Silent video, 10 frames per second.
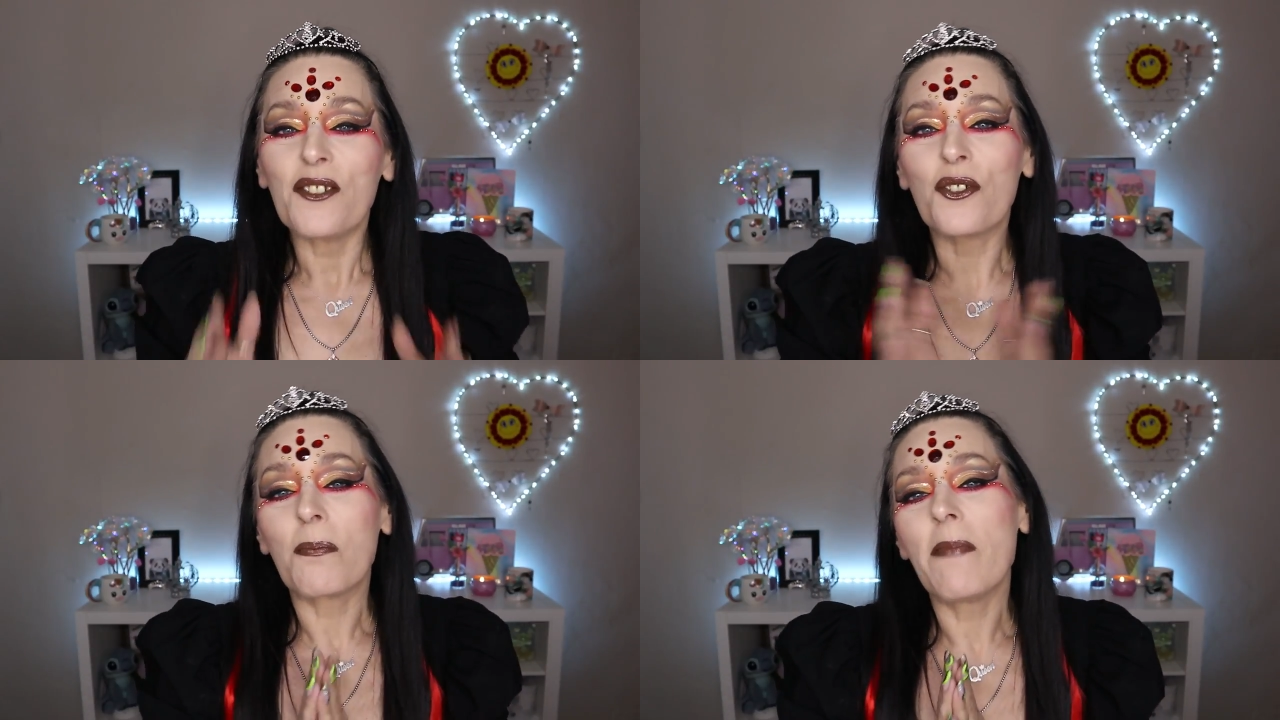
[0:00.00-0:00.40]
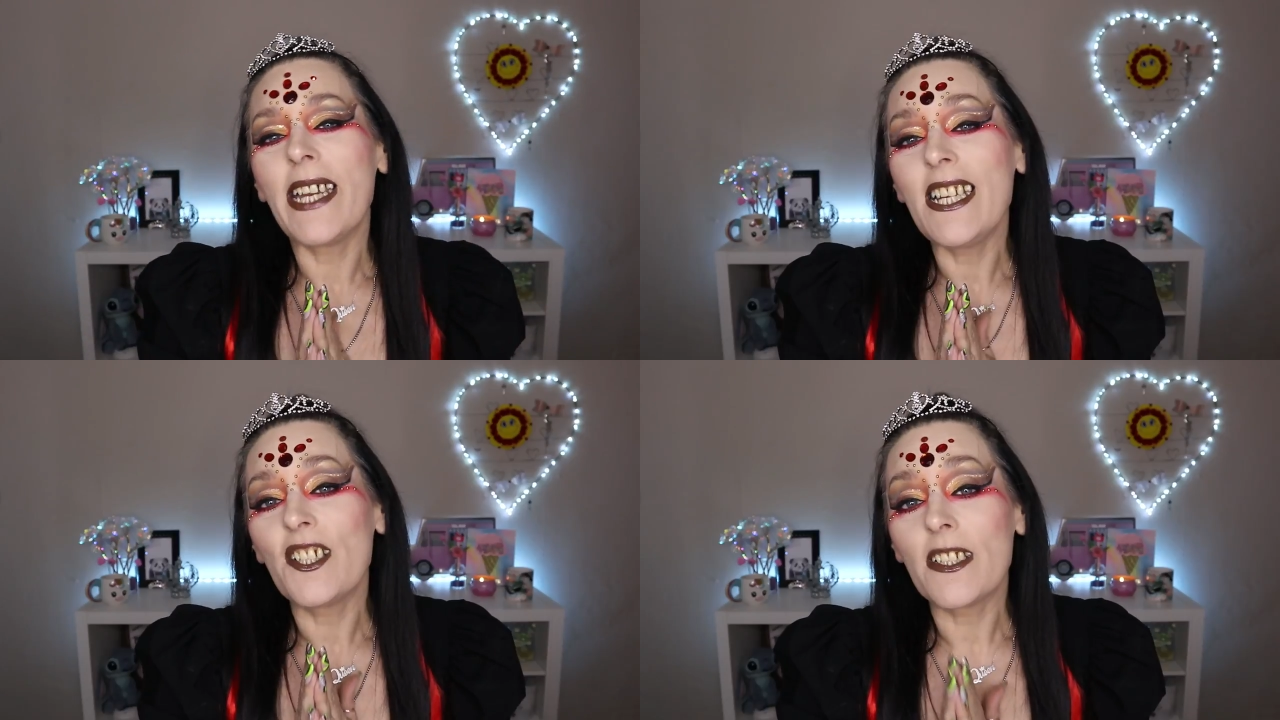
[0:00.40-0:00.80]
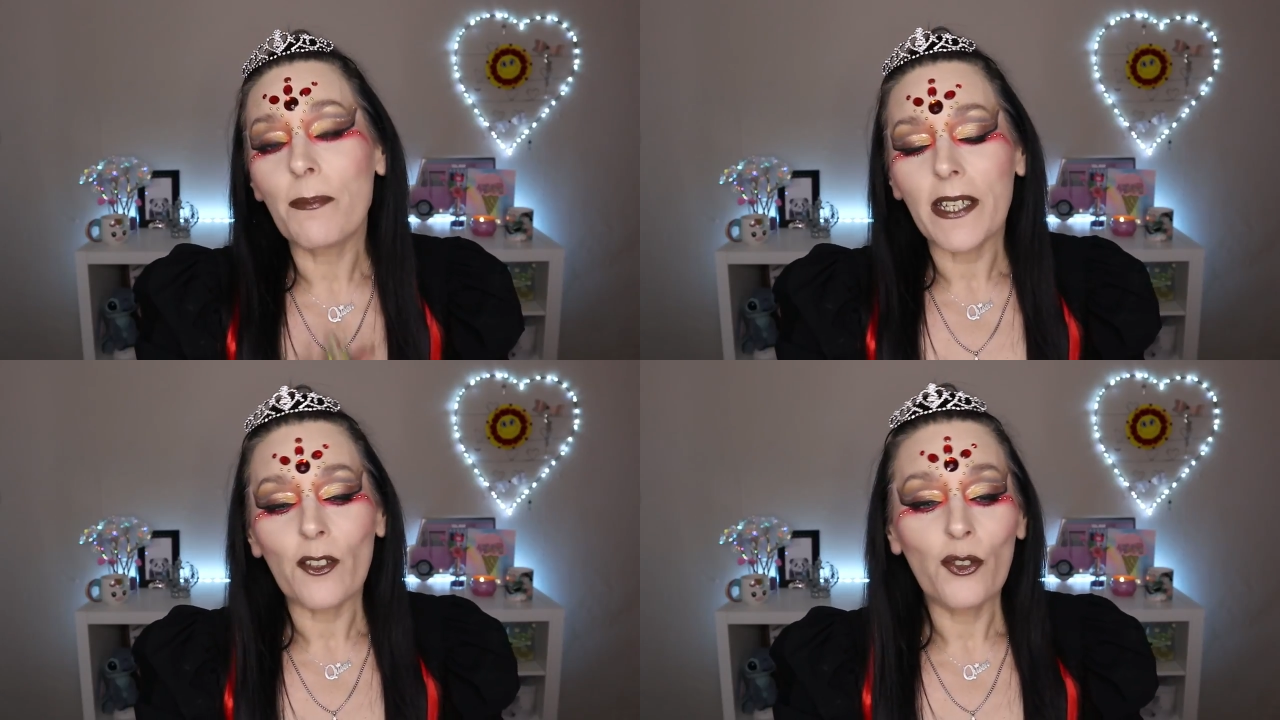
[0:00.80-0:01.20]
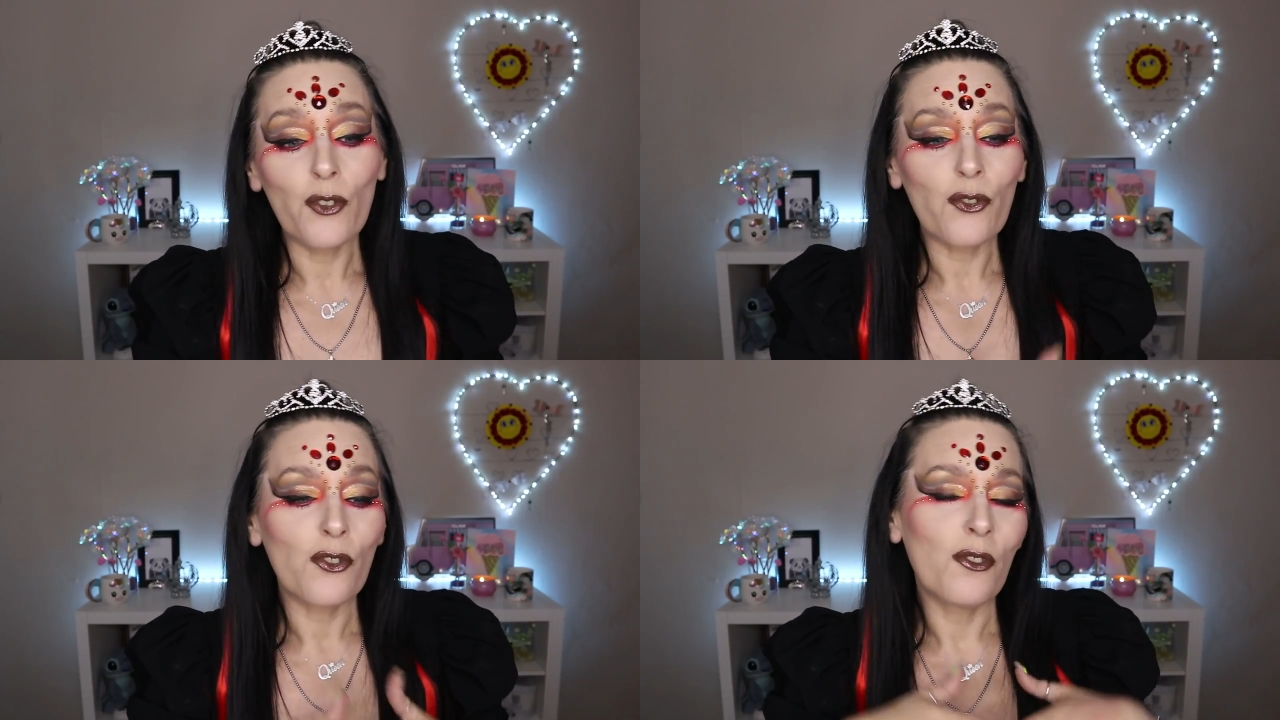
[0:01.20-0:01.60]
donc Maëlle, j'espère
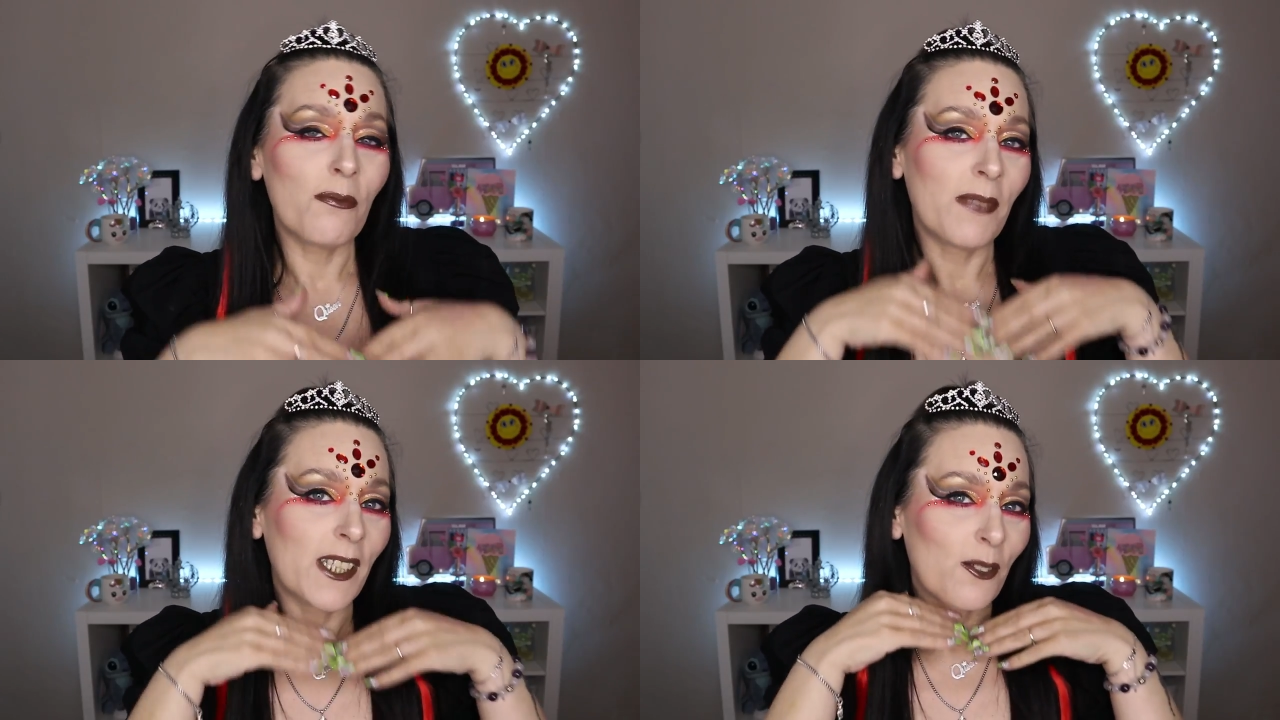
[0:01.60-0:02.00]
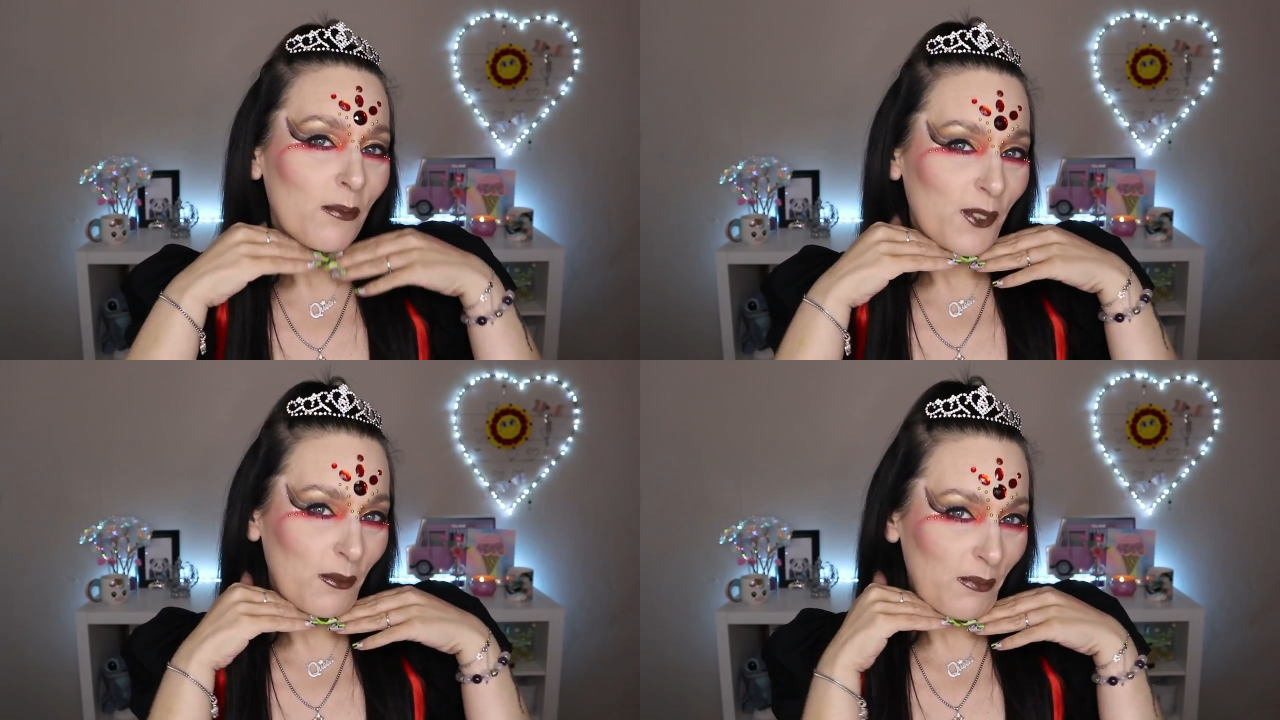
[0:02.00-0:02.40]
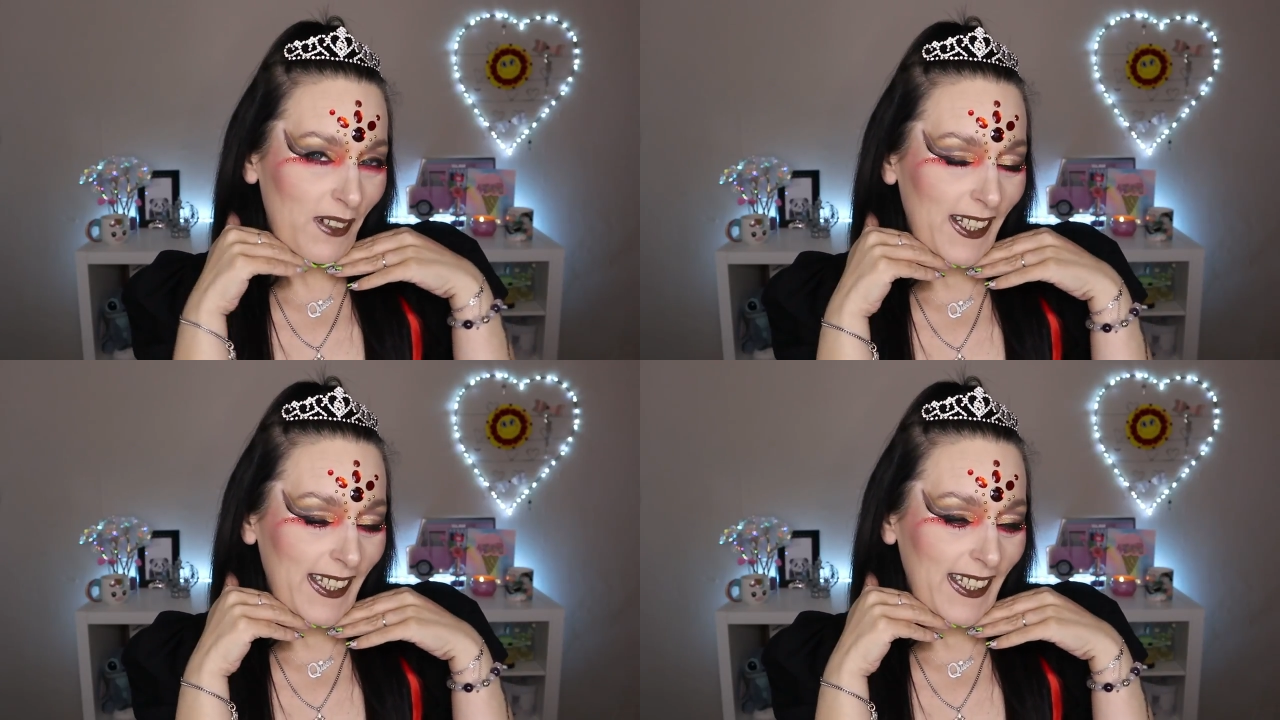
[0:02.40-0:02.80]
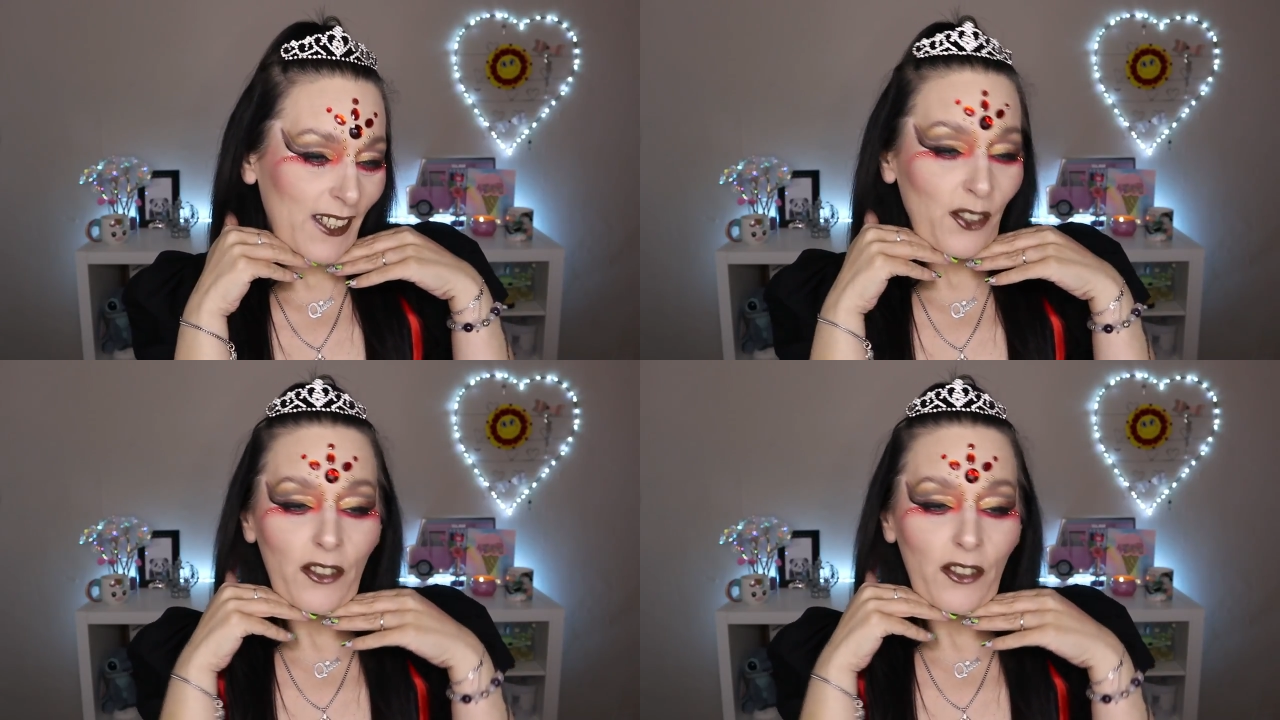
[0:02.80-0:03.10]
que ce make-up te plaît.